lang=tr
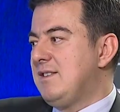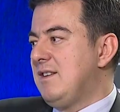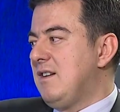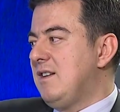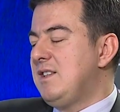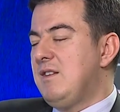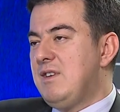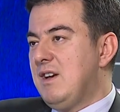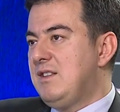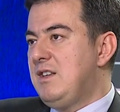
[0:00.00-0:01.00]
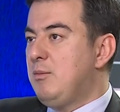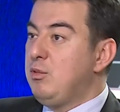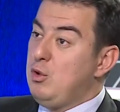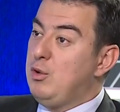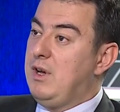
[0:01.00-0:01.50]
Ara sıra gaz sevkiyatı
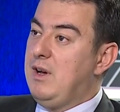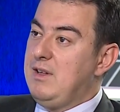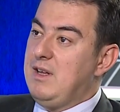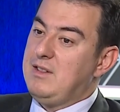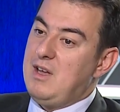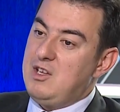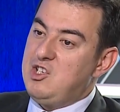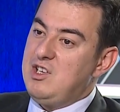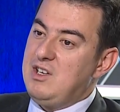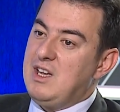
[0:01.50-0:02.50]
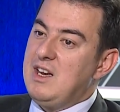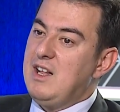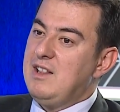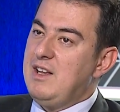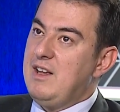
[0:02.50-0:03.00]
yapılıyor da. Hatta içi
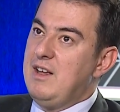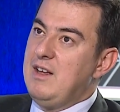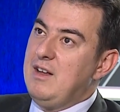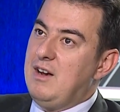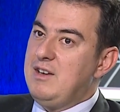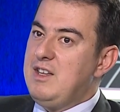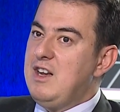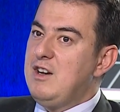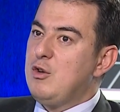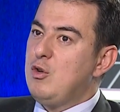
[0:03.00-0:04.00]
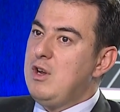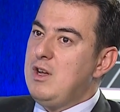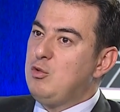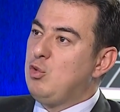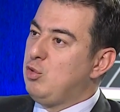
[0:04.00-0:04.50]
genelde hani yerine
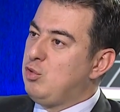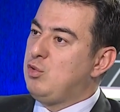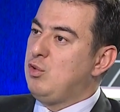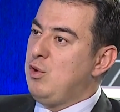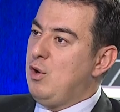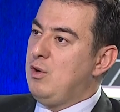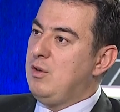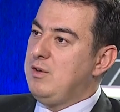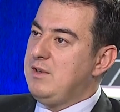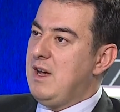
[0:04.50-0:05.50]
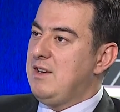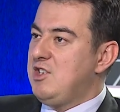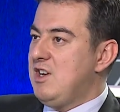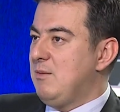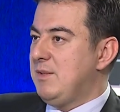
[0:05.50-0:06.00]
göre dolu tutuluyor.
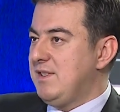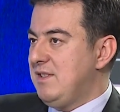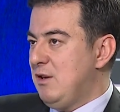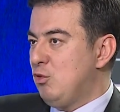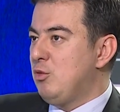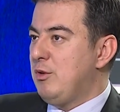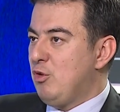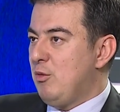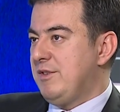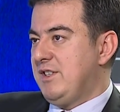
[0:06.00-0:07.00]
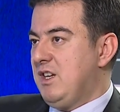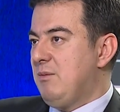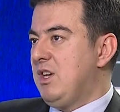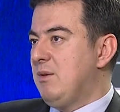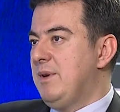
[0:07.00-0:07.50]
Yani şey almasın diye rutubet olmasın
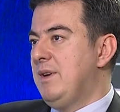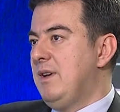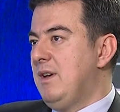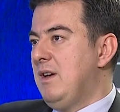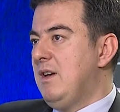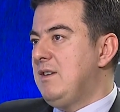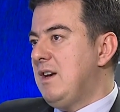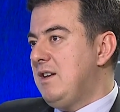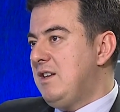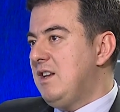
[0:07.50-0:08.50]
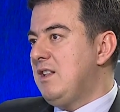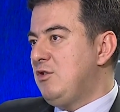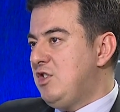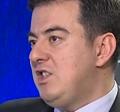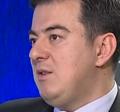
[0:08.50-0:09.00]
gibi gibi. Yani Anladım. yine
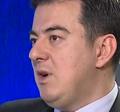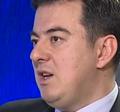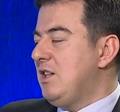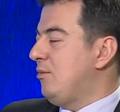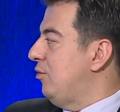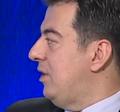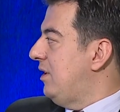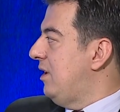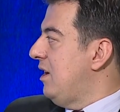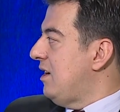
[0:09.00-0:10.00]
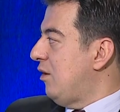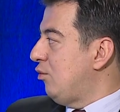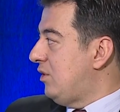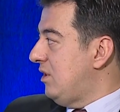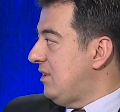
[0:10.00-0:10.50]
de ciddi maliyet bunlar.
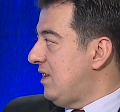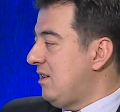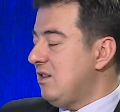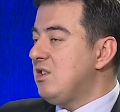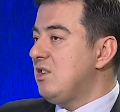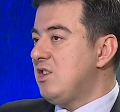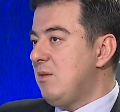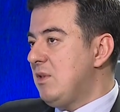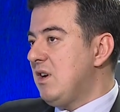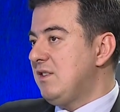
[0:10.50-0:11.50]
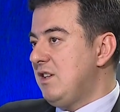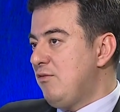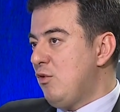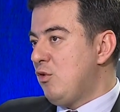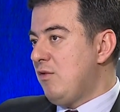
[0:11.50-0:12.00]
Yani Rusya'nın zaten çalışan bir gaz
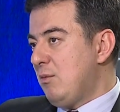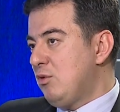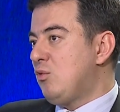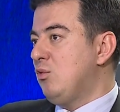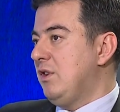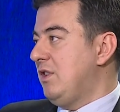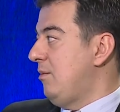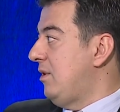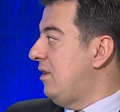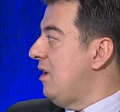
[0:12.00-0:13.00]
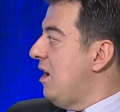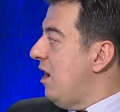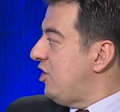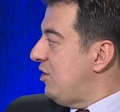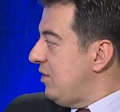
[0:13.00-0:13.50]
network'ü var. Bu da kullanılabilir.
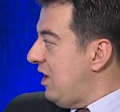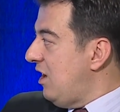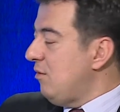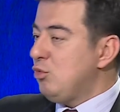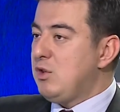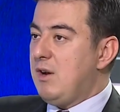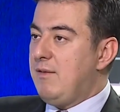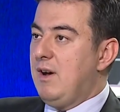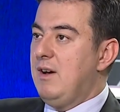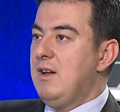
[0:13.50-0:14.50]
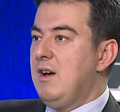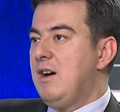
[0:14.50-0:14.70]
Ha şimdi gelelim bu tarafa.